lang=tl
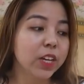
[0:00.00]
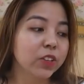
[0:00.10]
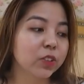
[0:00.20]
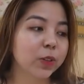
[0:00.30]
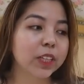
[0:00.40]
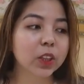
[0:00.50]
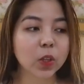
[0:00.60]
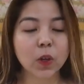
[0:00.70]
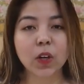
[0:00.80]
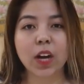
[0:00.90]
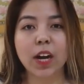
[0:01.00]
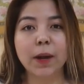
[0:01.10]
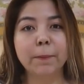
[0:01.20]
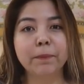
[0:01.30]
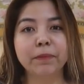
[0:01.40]
So, ito,
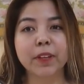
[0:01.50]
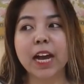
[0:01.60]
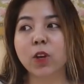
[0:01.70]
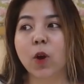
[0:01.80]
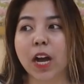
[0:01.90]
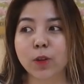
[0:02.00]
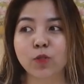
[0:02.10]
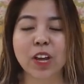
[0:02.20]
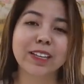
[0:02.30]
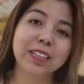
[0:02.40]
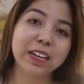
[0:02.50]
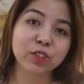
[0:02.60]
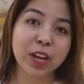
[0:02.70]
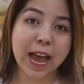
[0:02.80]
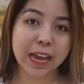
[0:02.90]
um, halo-halo siya. Hindi
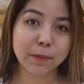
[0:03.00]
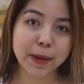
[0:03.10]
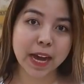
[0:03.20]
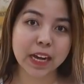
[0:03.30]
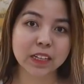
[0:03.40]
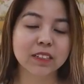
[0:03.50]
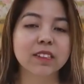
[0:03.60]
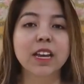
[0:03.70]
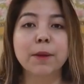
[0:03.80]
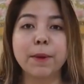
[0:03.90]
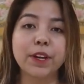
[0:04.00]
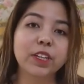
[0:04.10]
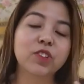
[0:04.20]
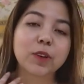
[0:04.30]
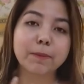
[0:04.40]
lang siya handbags. Meron
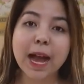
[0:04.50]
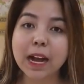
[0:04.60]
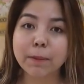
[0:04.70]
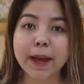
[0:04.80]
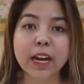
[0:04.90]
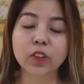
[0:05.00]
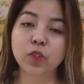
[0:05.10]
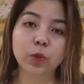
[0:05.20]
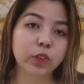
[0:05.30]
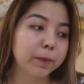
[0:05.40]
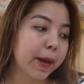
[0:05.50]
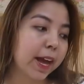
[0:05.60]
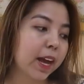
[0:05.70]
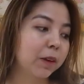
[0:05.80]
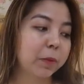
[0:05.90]
din siyang backpack, shoulder
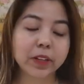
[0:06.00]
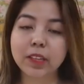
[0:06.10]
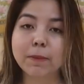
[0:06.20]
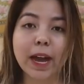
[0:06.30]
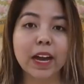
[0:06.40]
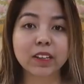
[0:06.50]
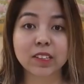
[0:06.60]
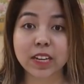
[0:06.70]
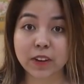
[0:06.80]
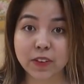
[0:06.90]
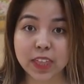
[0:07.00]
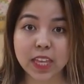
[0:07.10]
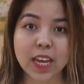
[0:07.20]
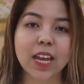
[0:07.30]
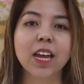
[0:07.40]
bag, body bags, and
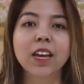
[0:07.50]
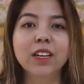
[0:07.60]
everything.